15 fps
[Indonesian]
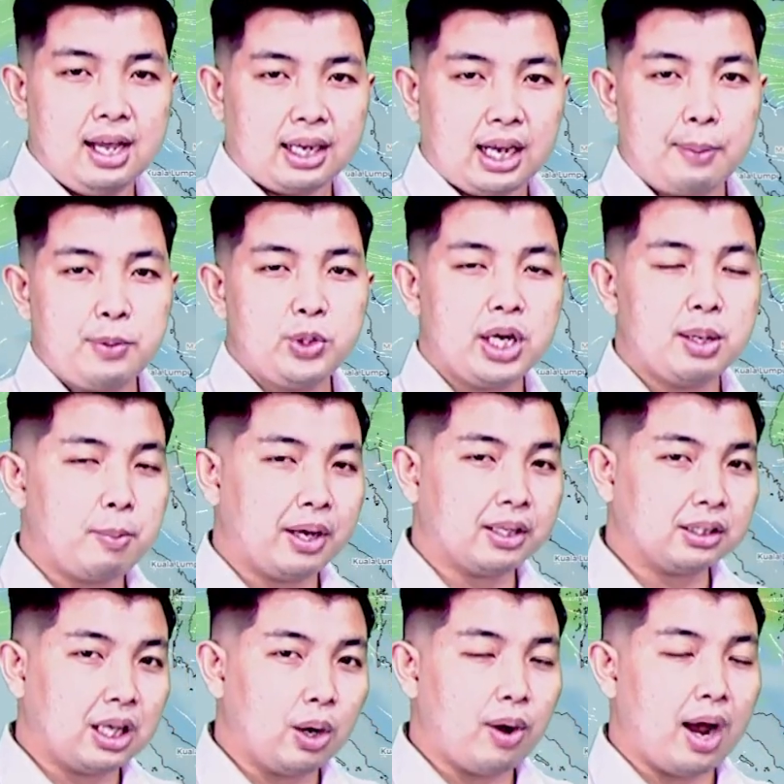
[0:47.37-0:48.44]
Kami juga
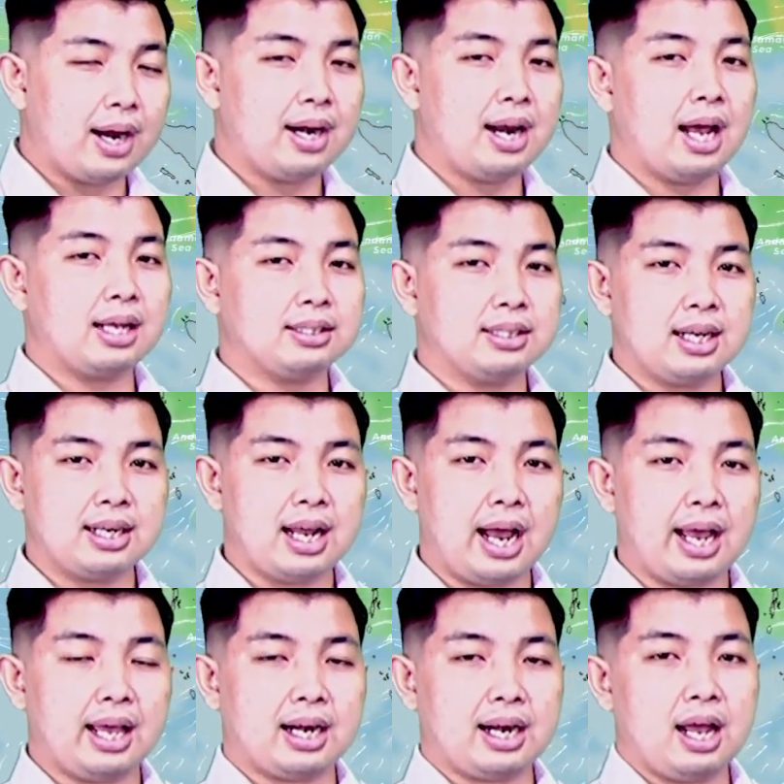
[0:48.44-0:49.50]
memantau adanya
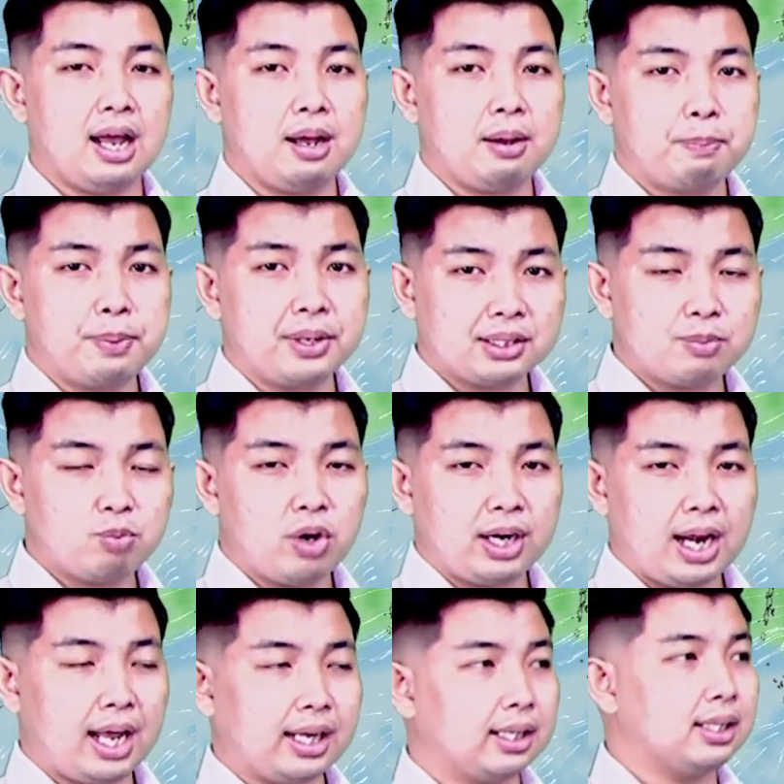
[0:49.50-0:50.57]
daerah pertemuan
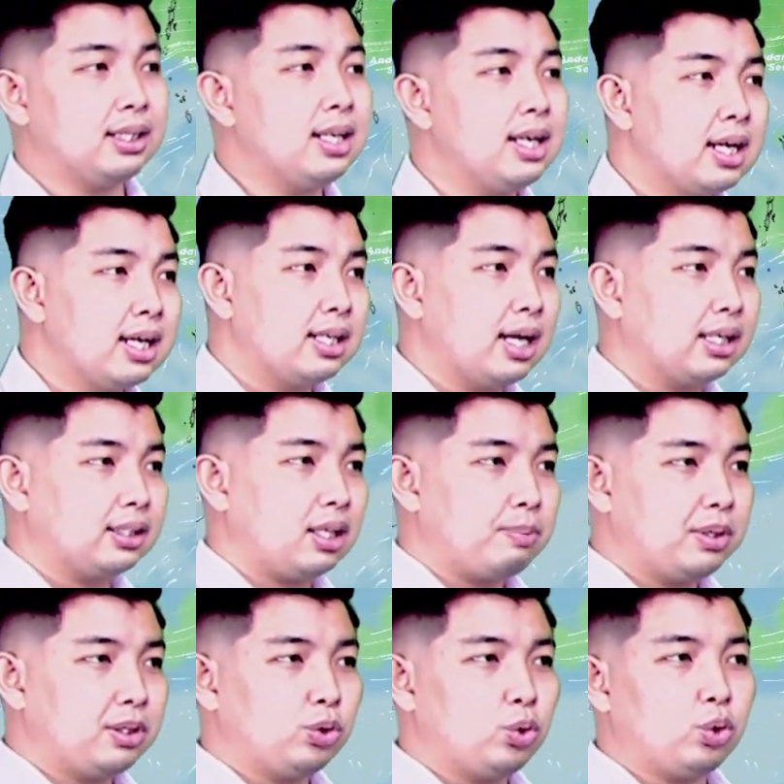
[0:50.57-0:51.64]
angin yang
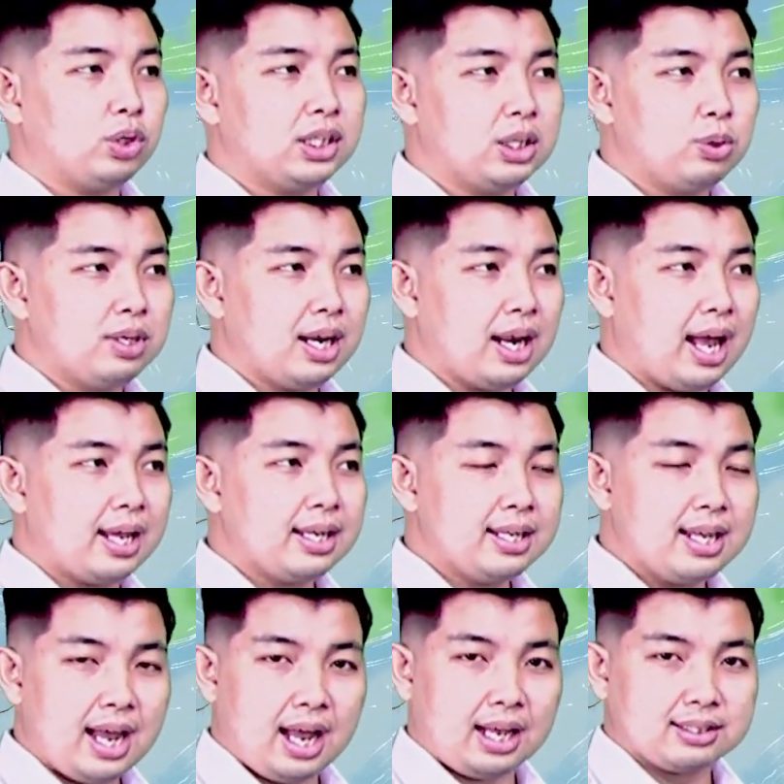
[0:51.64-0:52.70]
terbentuk di
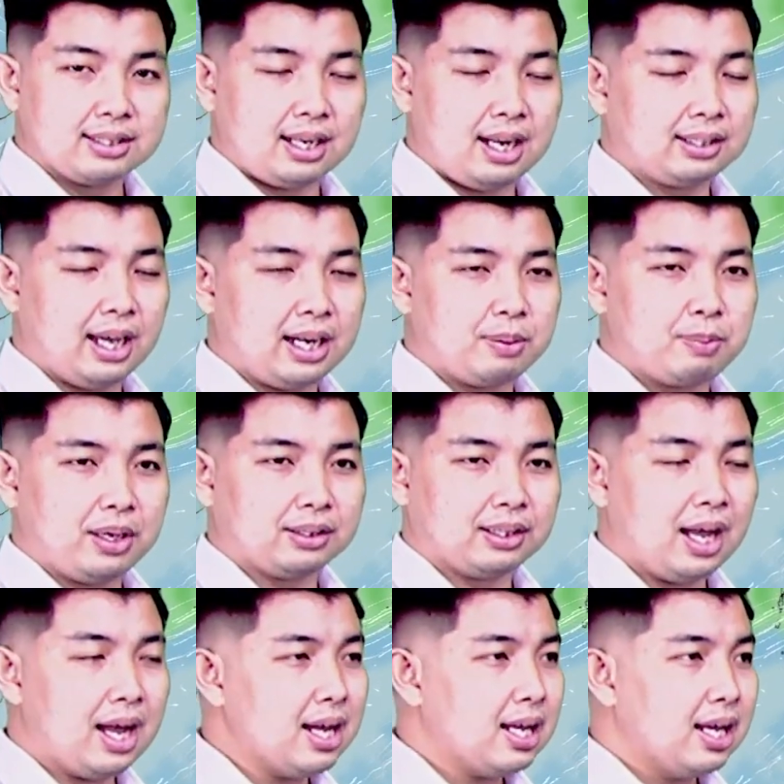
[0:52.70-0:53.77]
wilayah Selat
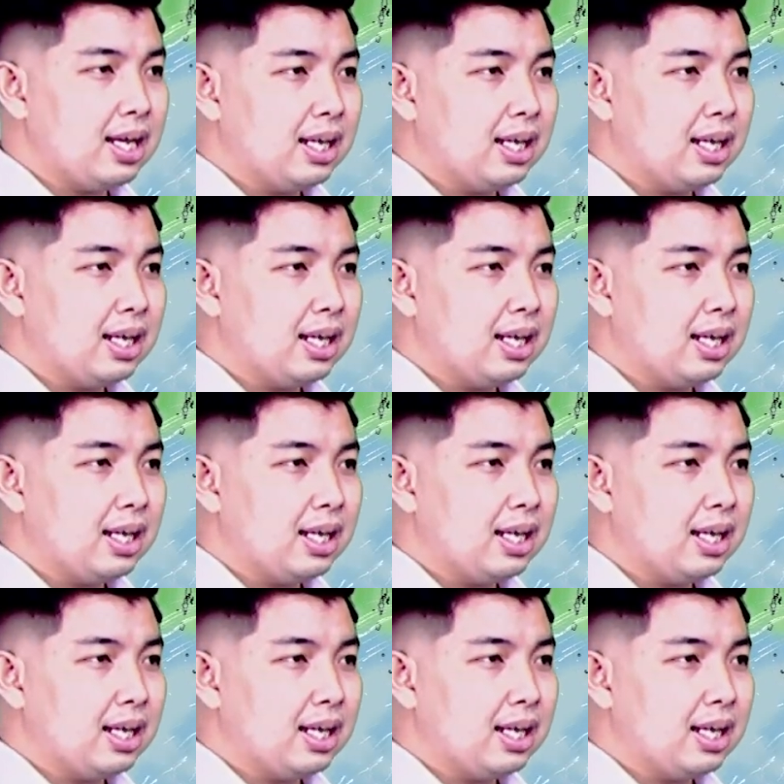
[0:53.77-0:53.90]
Karimata,